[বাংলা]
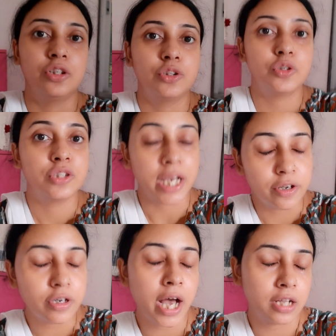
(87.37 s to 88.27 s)
তো যাই
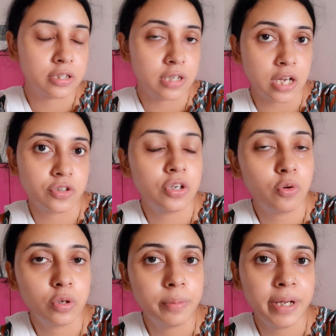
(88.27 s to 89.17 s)
হোক আসলে
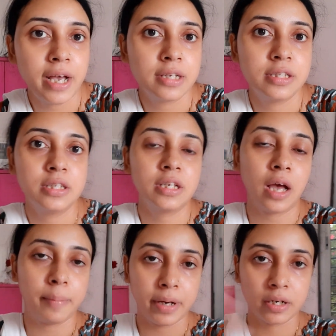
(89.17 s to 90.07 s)
ওল্ডে ভাই আসি
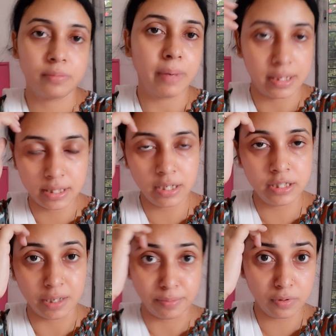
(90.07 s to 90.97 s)
আমরা বাজারে
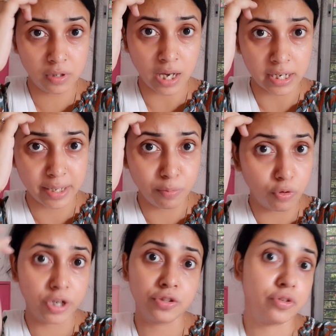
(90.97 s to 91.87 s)
যাব কালকে
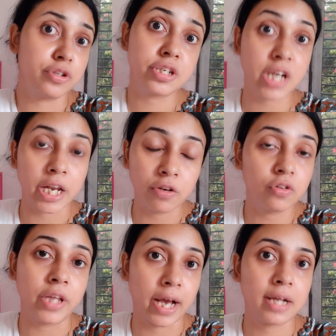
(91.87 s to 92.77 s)
বোনের জন্য যে
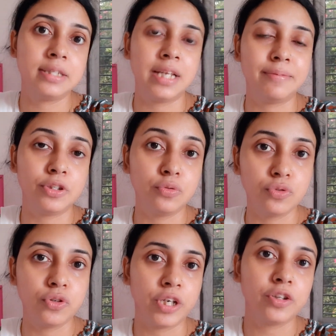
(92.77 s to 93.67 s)
শাড়িগুলো দেখাচ্ছিলাম যে
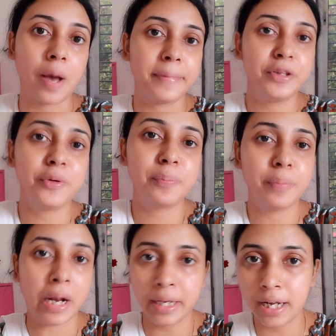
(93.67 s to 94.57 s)
দুজনে তো আমি তো
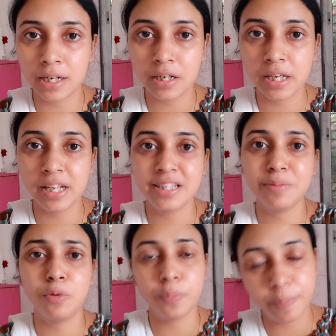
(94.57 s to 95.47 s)
রানী কালারটা নিয়েছি
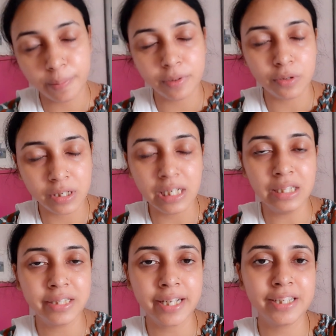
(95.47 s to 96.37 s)
বোন
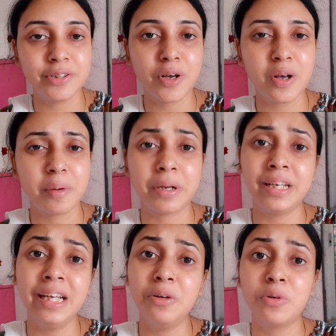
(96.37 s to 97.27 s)
নীলটাই নিতে এবার
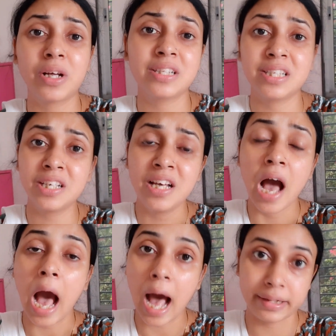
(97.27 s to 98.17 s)
নীল ওর কাছে
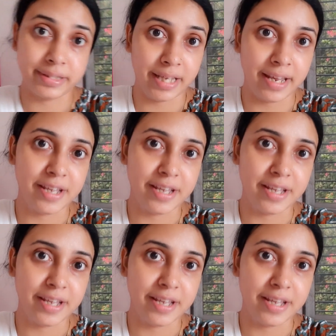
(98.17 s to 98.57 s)
আপসি